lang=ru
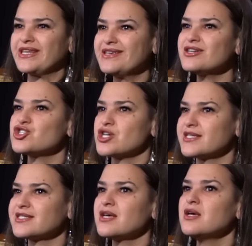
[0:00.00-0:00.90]
Ира
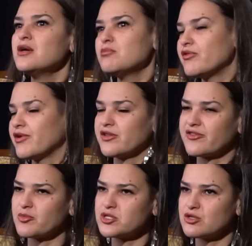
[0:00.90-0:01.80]
часто бывала в
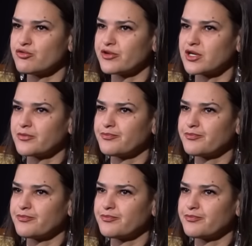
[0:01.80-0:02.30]
командировках.